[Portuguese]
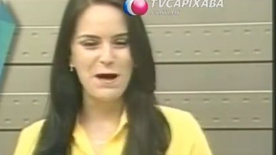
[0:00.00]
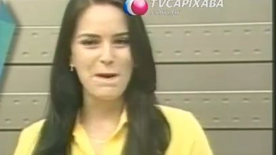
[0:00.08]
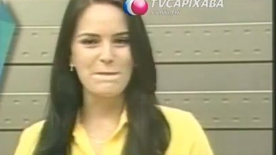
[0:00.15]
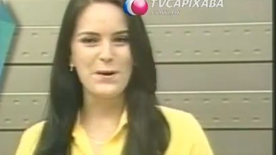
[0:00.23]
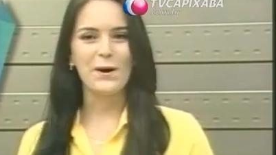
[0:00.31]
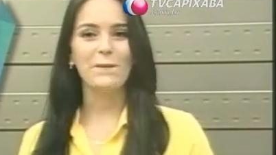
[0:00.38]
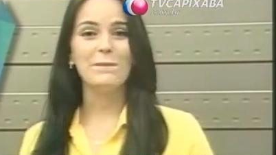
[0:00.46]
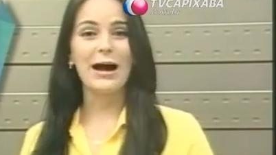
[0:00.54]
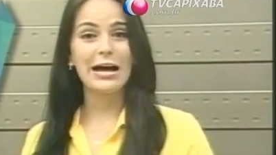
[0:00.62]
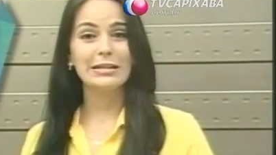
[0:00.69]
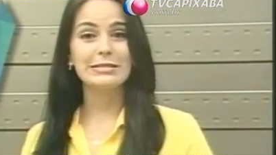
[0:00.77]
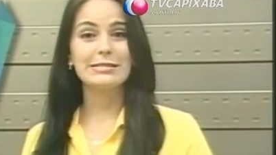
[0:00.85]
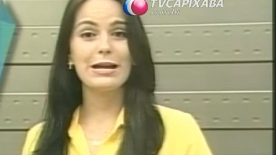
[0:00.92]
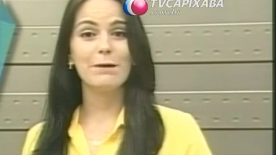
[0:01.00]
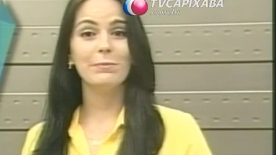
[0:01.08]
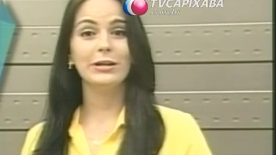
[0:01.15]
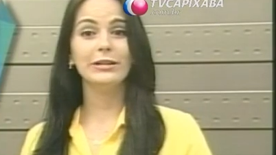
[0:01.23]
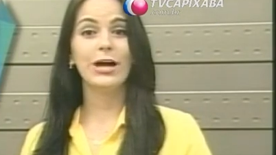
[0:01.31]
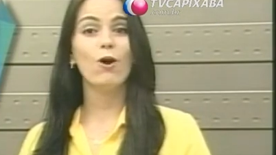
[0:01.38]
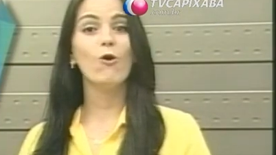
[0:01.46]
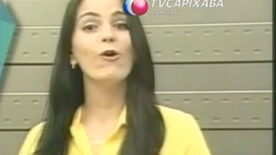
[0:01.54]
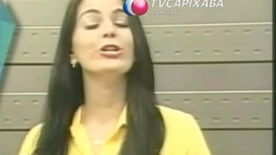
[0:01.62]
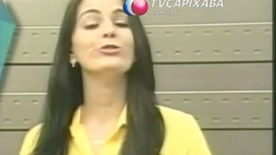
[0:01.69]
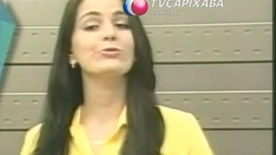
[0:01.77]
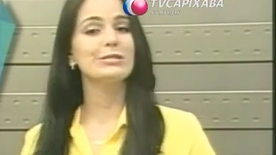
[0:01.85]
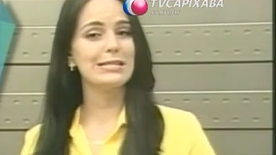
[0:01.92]
Bel Marques e a banda
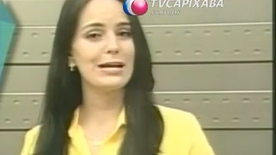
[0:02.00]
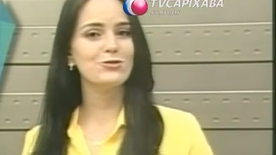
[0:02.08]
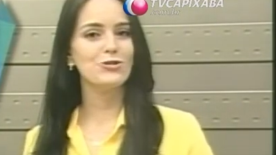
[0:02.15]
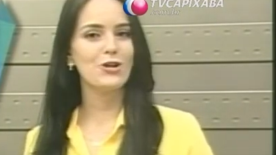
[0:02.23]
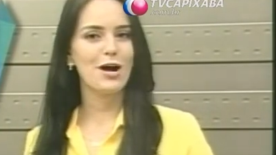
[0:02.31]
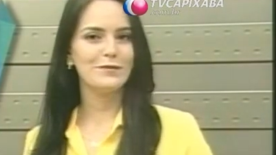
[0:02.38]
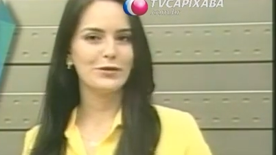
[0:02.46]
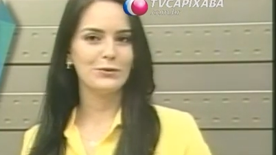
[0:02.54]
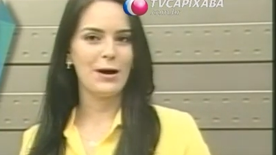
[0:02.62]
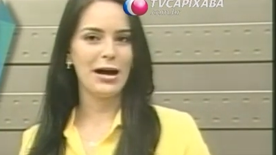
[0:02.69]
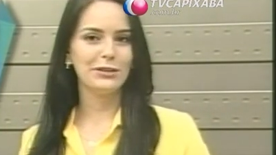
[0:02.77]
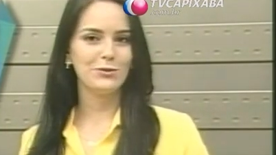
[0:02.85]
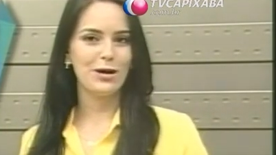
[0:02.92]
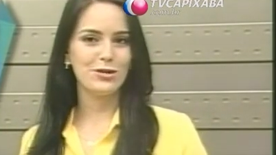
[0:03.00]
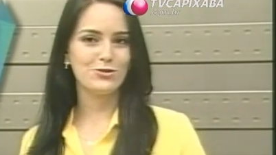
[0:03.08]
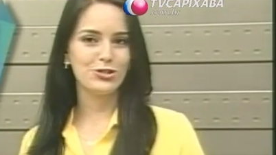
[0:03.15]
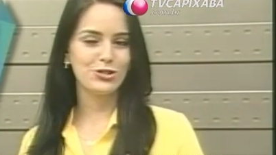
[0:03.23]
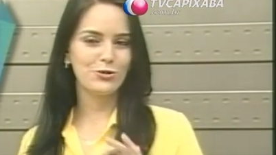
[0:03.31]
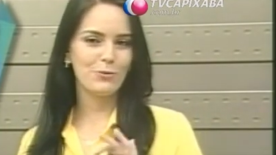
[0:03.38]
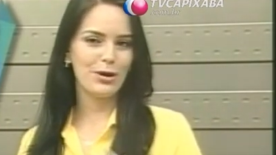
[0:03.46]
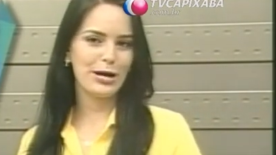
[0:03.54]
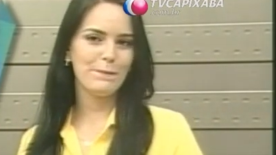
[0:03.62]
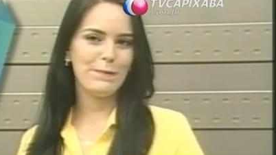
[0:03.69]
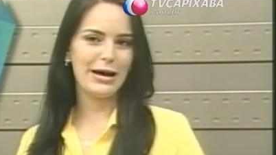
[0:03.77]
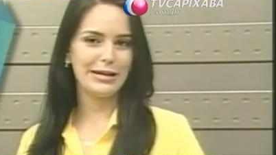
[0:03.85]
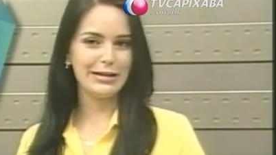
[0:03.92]
8794 agitam
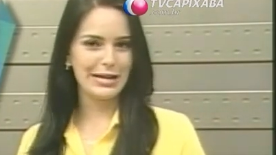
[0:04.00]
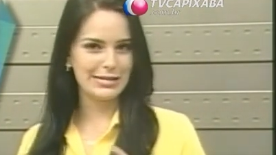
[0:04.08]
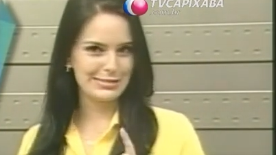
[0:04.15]
Guarapari na